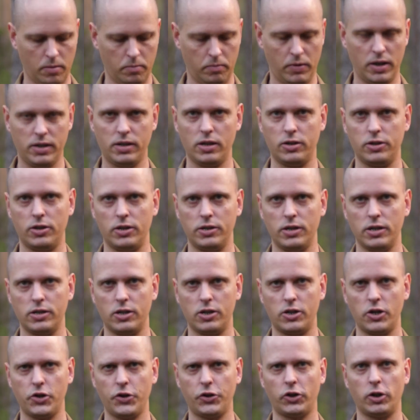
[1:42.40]
Miejsce
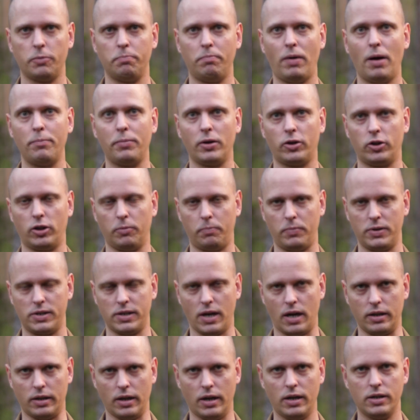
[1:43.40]
43 to papier do
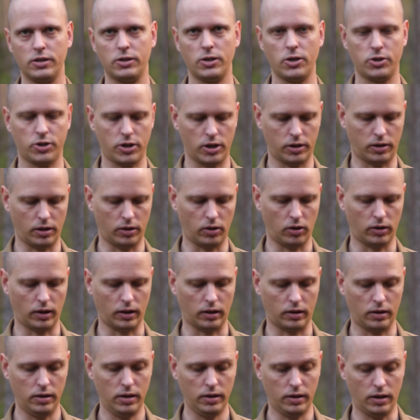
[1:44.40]
pisania, zeszyty,
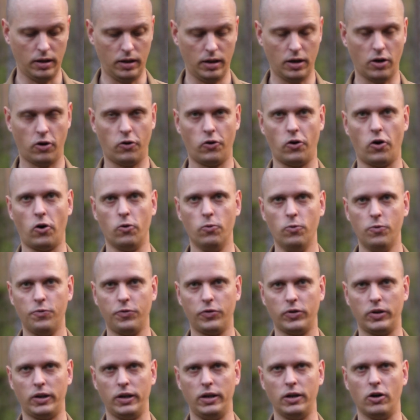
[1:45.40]
notatniki,
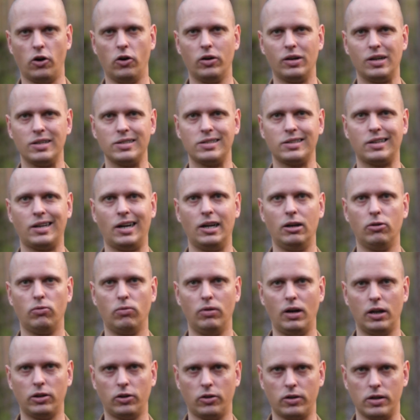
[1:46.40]
ołówki oraz
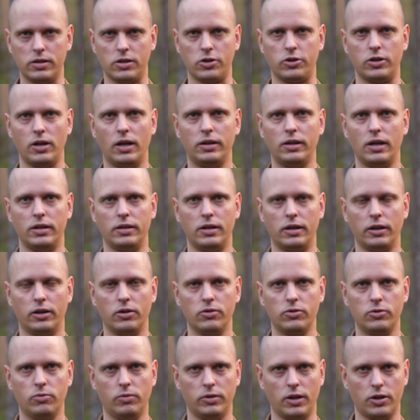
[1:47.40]
kalkulatory zasilane
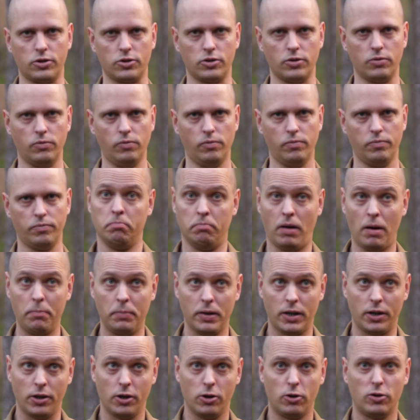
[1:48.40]
energią słoneczną.
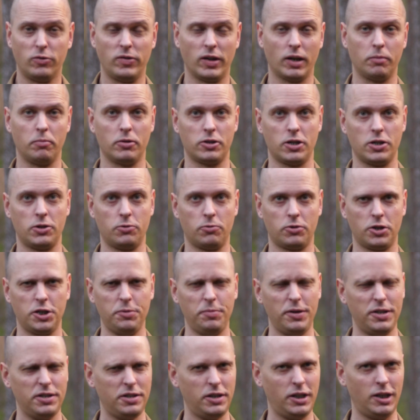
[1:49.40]
Papier i ołówek może służyć
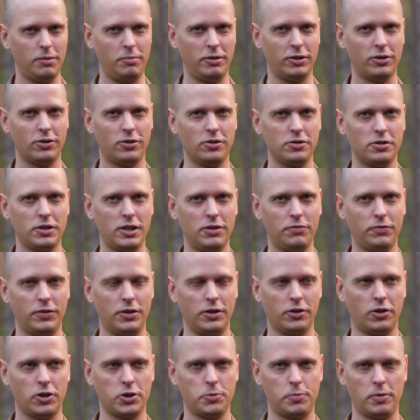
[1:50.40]
m.in. do
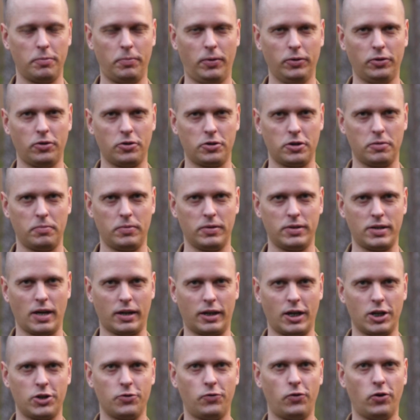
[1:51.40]
rozrywki, choćby po to, żeby
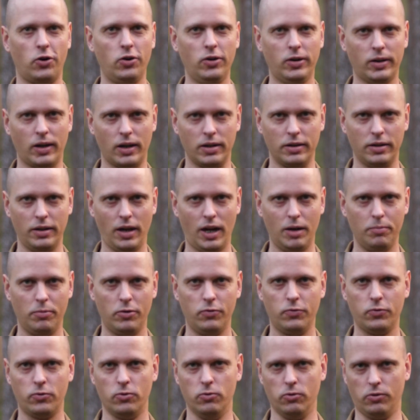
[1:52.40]
zagrać w okręty albo
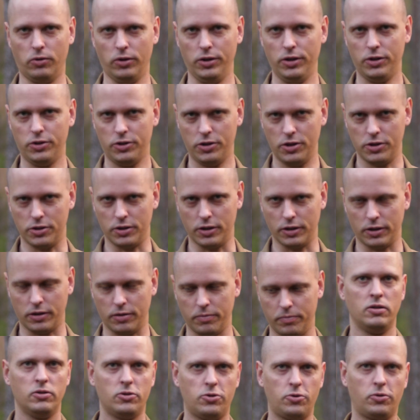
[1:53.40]
w kółko i krzyżyk.
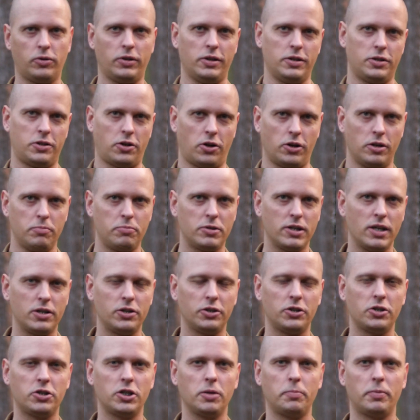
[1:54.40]
Z drugiej strony przyda
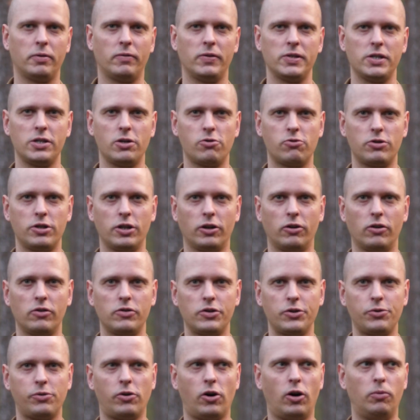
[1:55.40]
się też do prowadzenia różnego
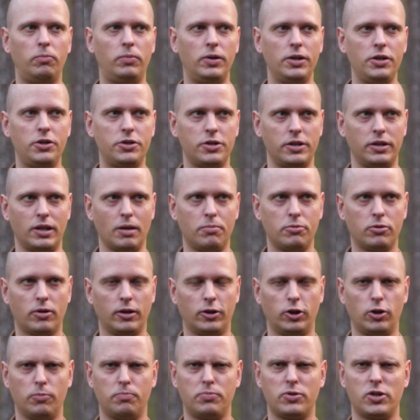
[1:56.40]
rodzaju obliczeń, np.
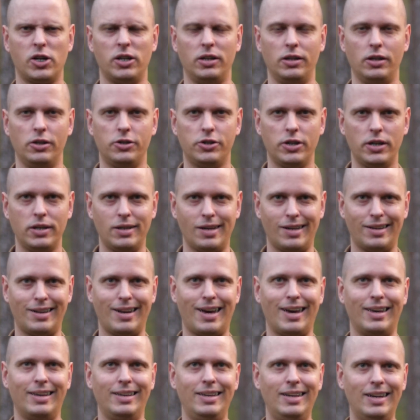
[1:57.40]
do przeliczenia,
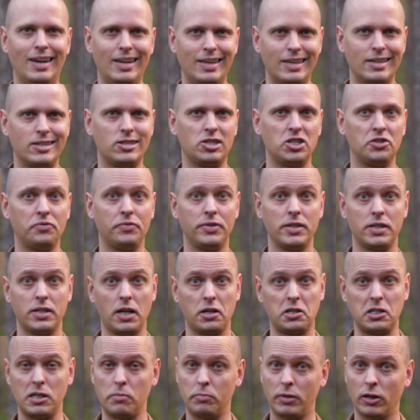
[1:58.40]
na ile jeszcze
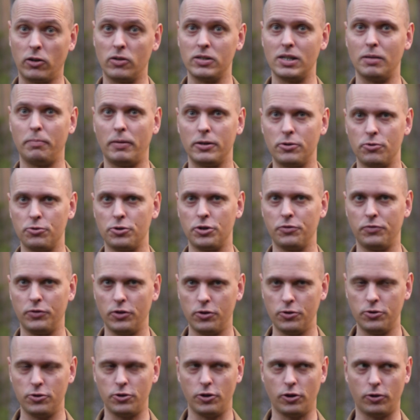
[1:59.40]
wystarczy nam tego zapasu
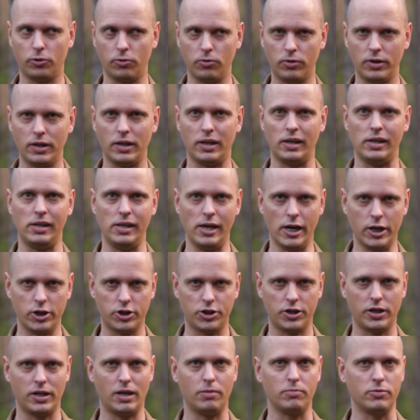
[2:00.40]
żywności, który
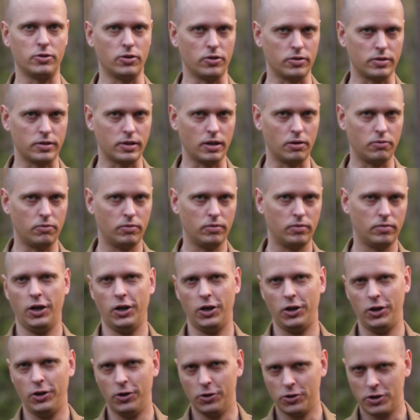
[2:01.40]
jeszcze nam został.
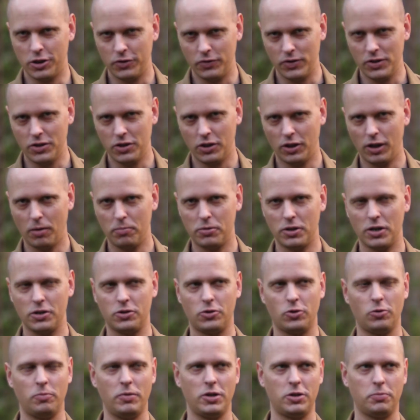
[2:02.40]
I oczywiście dobrze
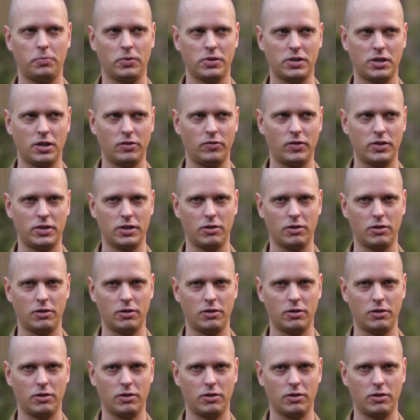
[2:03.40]
jest umieć podstawowe